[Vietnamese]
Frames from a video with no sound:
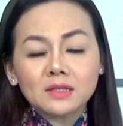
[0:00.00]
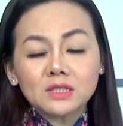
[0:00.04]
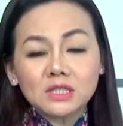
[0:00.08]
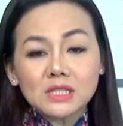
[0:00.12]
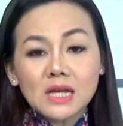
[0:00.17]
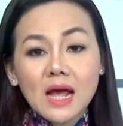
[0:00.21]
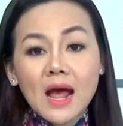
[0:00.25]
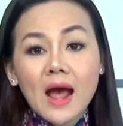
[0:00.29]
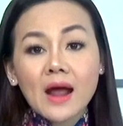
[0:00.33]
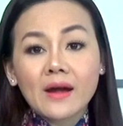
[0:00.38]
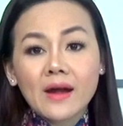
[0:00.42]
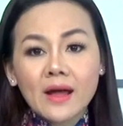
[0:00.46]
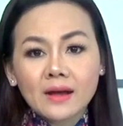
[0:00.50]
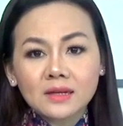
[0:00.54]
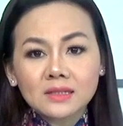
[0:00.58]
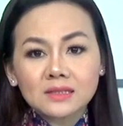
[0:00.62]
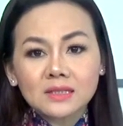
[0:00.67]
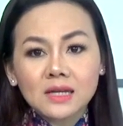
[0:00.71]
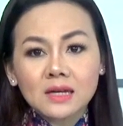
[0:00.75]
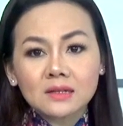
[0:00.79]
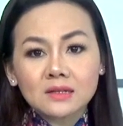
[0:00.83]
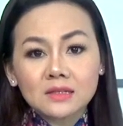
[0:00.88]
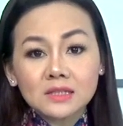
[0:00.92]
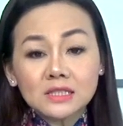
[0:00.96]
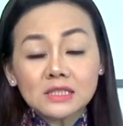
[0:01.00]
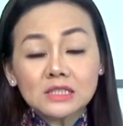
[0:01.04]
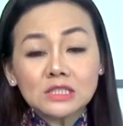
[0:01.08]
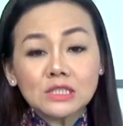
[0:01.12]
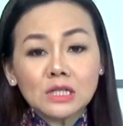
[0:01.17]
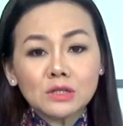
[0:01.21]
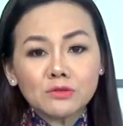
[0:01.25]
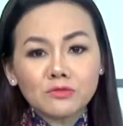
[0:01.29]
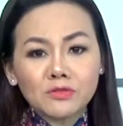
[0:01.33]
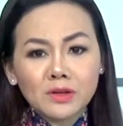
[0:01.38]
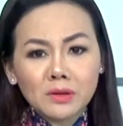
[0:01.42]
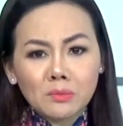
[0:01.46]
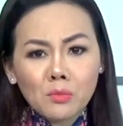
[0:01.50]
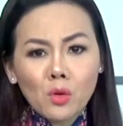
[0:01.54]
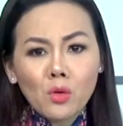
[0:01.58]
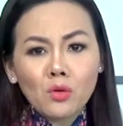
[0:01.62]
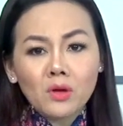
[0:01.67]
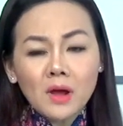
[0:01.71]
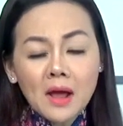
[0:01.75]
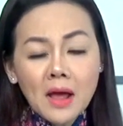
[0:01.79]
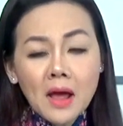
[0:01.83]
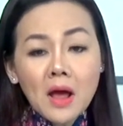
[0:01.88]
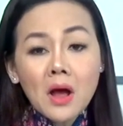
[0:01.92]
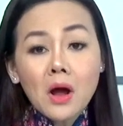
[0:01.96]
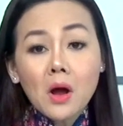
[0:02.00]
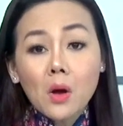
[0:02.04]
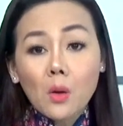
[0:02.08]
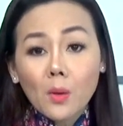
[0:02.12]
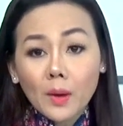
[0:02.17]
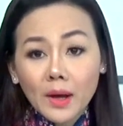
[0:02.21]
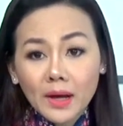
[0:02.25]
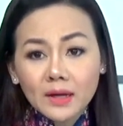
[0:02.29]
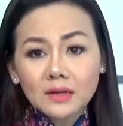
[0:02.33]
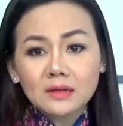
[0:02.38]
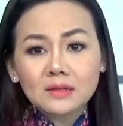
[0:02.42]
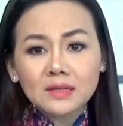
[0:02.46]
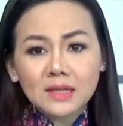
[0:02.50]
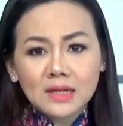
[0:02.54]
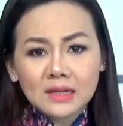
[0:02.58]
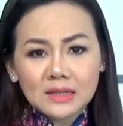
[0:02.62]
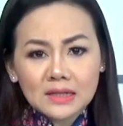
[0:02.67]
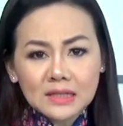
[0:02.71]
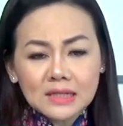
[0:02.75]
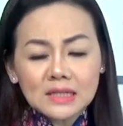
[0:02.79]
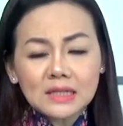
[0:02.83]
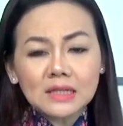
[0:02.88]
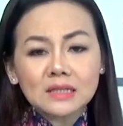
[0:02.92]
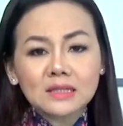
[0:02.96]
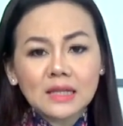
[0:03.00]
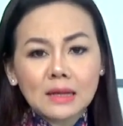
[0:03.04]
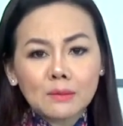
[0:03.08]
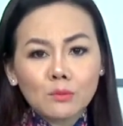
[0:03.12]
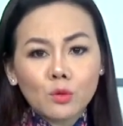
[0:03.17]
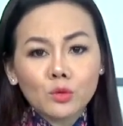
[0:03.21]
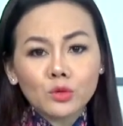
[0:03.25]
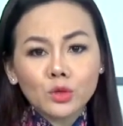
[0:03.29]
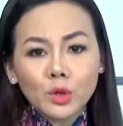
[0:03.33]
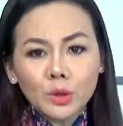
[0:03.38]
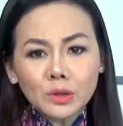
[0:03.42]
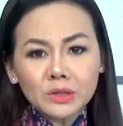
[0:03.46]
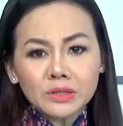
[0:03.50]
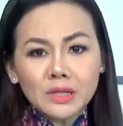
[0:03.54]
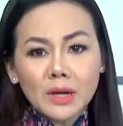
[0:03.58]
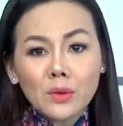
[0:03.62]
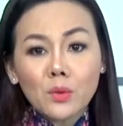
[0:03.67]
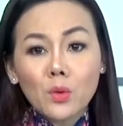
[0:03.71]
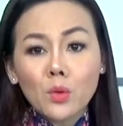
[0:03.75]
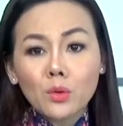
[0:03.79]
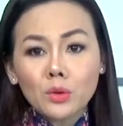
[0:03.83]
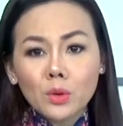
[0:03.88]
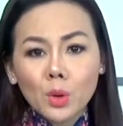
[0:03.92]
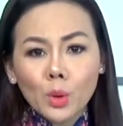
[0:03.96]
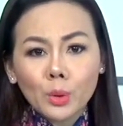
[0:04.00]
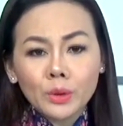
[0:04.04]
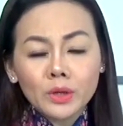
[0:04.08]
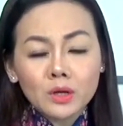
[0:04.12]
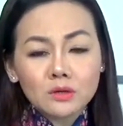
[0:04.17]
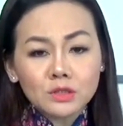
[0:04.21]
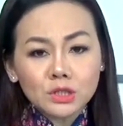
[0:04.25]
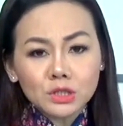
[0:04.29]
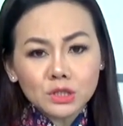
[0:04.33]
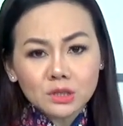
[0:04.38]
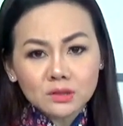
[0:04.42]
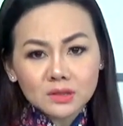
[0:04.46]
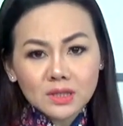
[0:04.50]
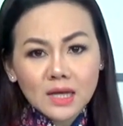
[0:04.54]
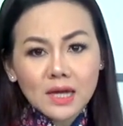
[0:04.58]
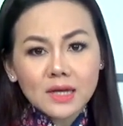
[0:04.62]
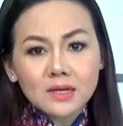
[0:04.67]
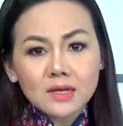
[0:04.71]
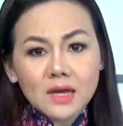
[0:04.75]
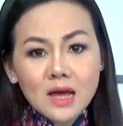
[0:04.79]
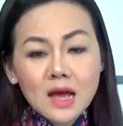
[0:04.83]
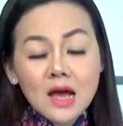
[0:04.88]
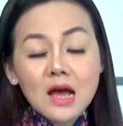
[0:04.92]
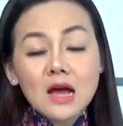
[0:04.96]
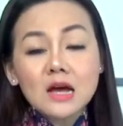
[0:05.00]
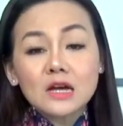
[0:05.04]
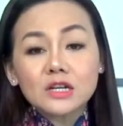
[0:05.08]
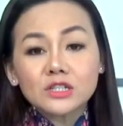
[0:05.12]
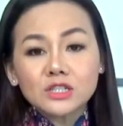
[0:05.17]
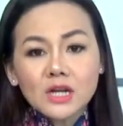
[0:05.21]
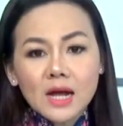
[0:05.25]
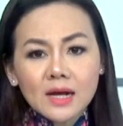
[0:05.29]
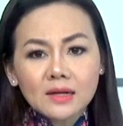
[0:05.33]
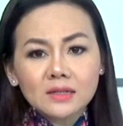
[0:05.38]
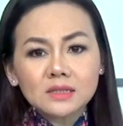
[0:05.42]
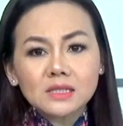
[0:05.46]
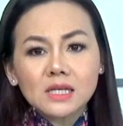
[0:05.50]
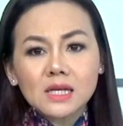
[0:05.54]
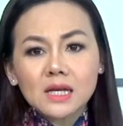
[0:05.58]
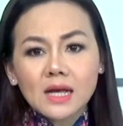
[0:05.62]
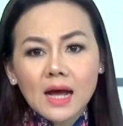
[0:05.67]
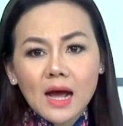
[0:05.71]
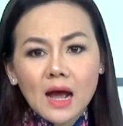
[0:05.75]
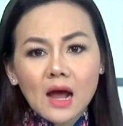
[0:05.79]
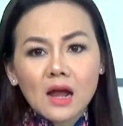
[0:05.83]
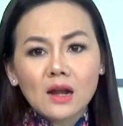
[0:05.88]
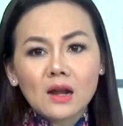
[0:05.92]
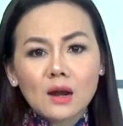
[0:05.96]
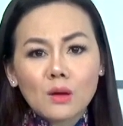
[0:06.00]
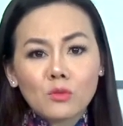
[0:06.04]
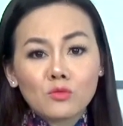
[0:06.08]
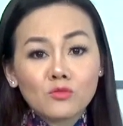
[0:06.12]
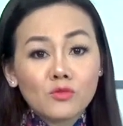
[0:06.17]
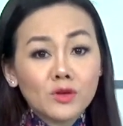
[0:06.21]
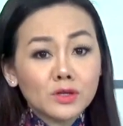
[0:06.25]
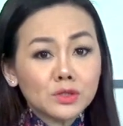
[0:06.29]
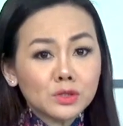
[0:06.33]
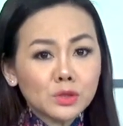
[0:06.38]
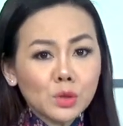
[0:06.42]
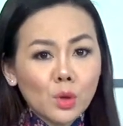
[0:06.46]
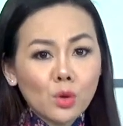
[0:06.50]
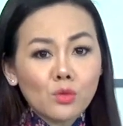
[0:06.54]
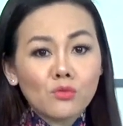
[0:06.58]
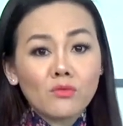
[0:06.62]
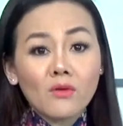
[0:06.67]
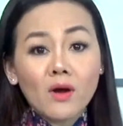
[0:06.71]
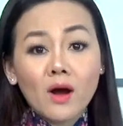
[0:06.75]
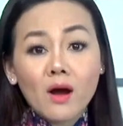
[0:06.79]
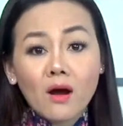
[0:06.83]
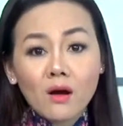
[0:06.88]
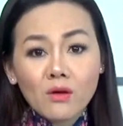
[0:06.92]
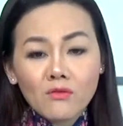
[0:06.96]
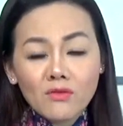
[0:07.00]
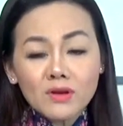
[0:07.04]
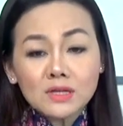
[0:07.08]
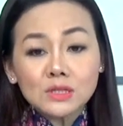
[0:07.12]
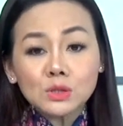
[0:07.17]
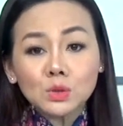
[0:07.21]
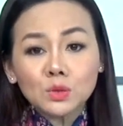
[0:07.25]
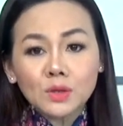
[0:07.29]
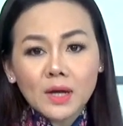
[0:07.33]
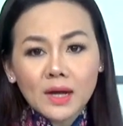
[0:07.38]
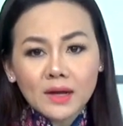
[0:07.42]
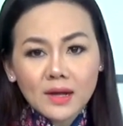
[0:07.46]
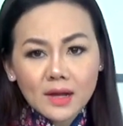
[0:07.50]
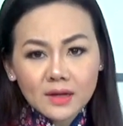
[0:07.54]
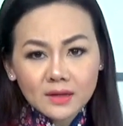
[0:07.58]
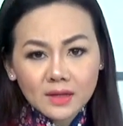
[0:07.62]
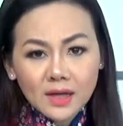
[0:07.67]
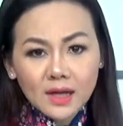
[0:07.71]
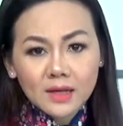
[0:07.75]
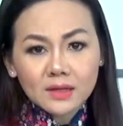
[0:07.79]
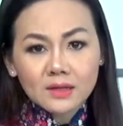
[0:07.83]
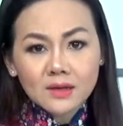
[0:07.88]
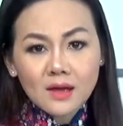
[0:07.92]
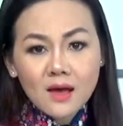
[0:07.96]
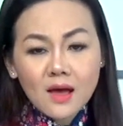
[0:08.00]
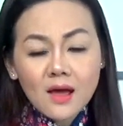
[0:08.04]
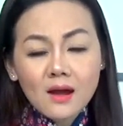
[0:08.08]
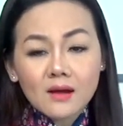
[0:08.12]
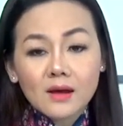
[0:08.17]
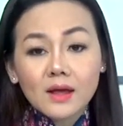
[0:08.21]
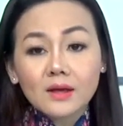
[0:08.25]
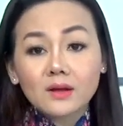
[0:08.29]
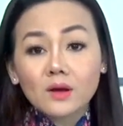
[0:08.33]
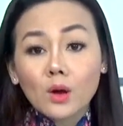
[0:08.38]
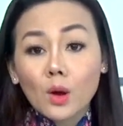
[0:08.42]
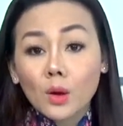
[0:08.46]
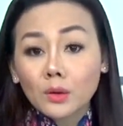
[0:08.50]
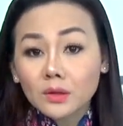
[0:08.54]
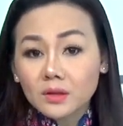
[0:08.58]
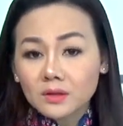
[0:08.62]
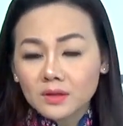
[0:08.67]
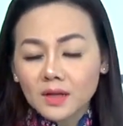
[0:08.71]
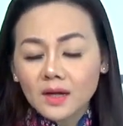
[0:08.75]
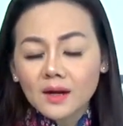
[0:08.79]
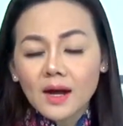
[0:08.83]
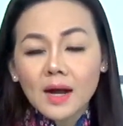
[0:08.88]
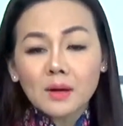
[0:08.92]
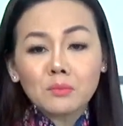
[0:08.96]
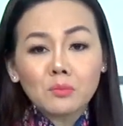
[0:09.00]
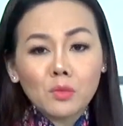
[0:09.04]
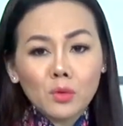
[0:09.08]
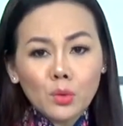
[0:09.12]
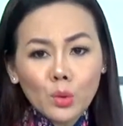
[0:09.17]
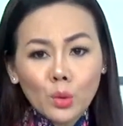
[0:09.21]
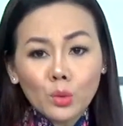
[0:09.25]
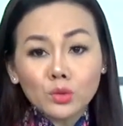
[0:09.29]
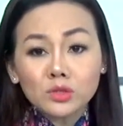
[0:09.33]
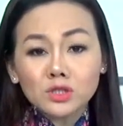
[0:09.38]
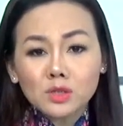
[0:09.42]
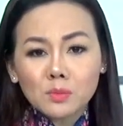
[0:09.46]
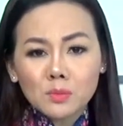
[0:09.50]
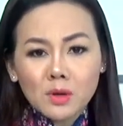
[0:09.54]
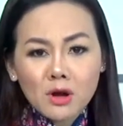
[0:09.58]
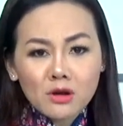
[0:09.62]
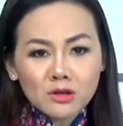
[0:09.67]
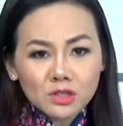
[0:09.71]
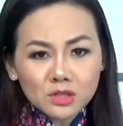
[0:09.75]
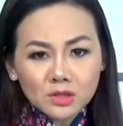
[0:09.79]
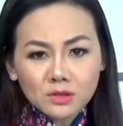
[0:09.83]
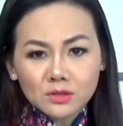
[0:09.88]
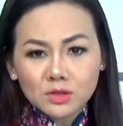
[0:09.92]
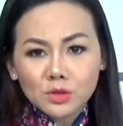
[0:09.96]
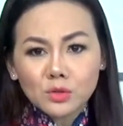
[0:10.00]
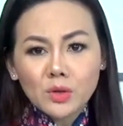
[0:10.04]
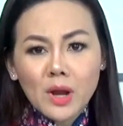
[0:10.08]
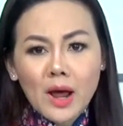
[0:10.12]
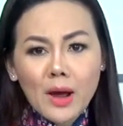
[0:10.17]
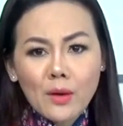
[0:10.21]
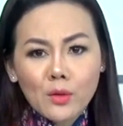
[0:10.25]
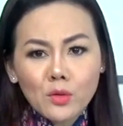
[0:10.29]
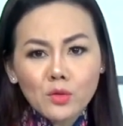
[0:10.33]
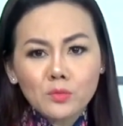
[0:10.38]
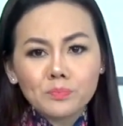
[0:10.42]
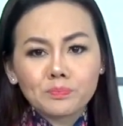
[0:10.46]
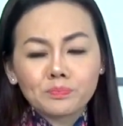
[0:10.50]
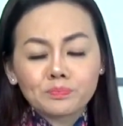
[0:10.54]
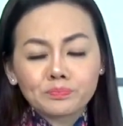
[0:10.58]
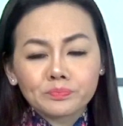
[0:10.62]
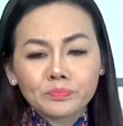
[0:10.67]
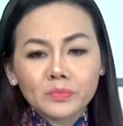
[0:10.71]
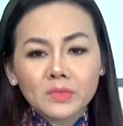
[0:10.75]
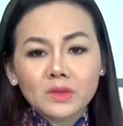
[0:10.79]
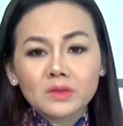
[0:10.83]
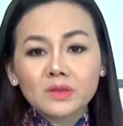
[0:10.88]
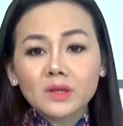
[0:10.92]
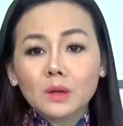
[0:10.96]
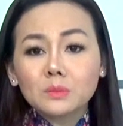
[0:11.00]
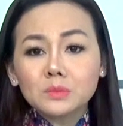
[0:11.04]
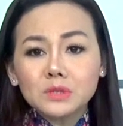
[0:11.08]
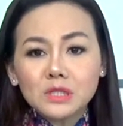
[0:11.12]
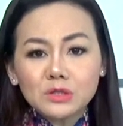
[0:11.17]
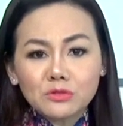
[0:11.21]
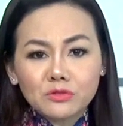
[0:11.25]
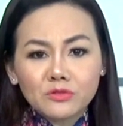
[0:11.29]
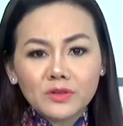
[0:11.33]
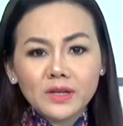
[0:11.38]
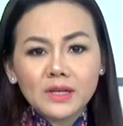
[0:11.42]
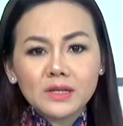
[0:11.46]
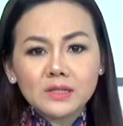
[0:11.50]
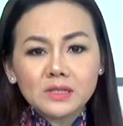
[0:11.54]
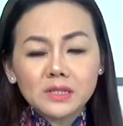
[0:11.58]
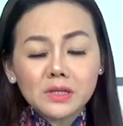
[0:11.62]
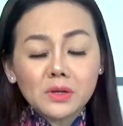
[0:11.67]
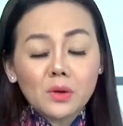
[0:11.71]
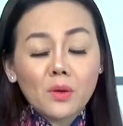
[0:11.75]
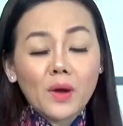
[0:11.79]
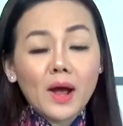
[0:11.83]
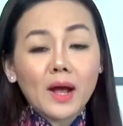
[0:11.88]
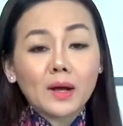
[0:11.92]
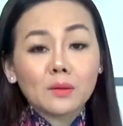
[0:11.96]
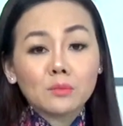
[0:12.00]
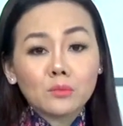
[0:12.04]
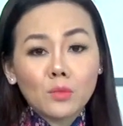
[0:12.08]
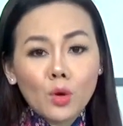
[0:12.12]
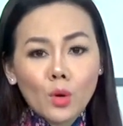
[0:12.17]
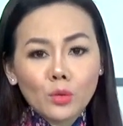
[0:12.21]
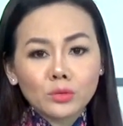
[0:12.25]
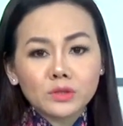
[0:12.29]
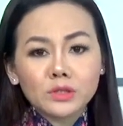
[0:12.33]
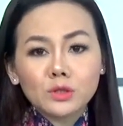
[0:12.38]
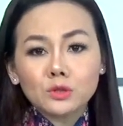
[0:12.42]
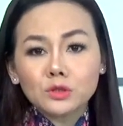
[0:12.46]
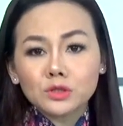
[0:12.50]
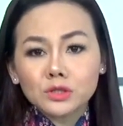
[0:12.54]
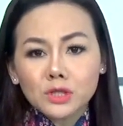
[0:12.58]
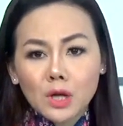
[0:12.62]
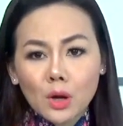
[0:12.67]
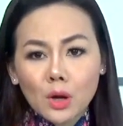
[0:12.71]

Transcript: chị Hà đăng status trên Facebook khoe được cách ly tại một doanh trại quân đội ở Sơn Tây, rằng chị khá hài lòng với chỗ ở và suất ăn hàng ngày, lại còn được các anh bộ đội chăm lo rất chu đáo. Tổng chi phí chỉ khoảng 1,6 triệu